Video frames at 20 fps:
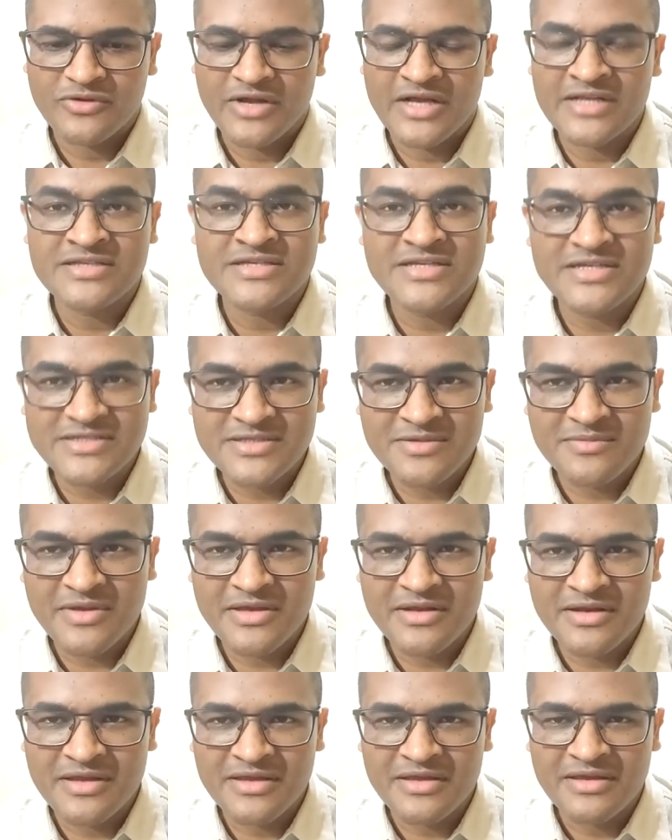अच्छे
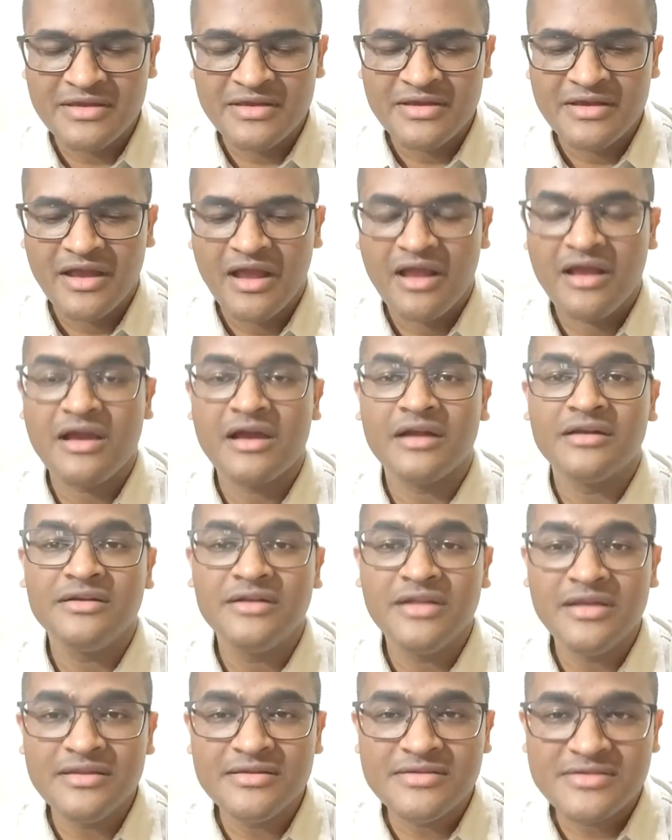समय नहीं
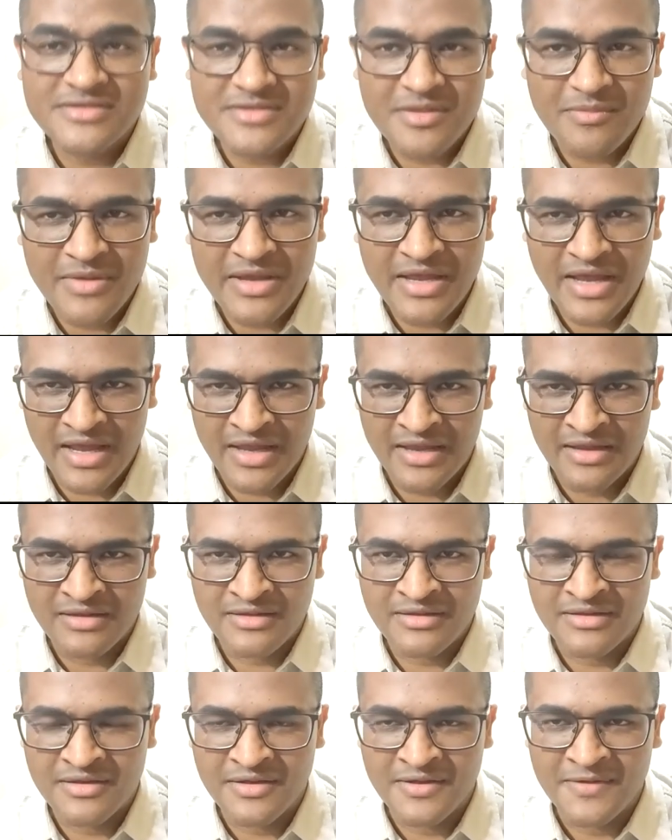कठिन समय
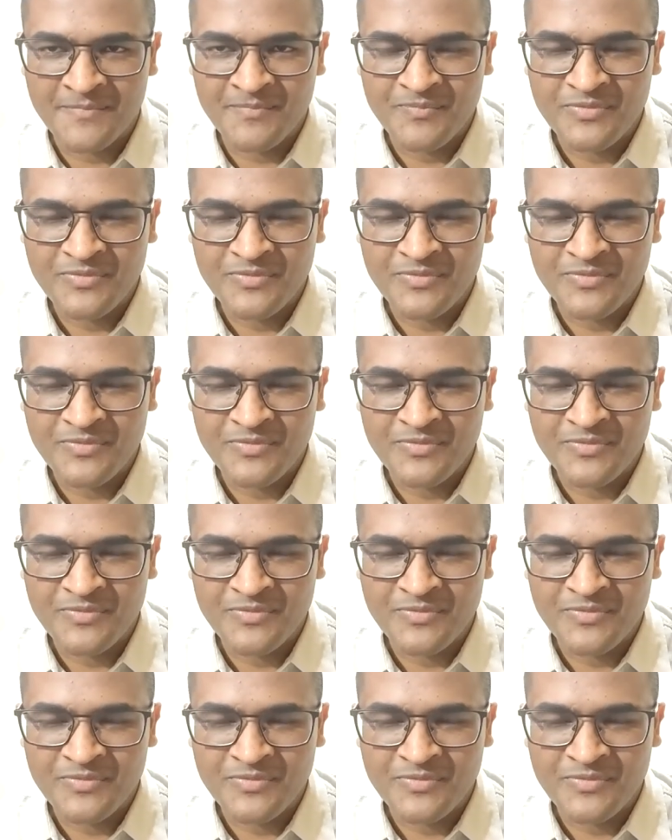आएंगे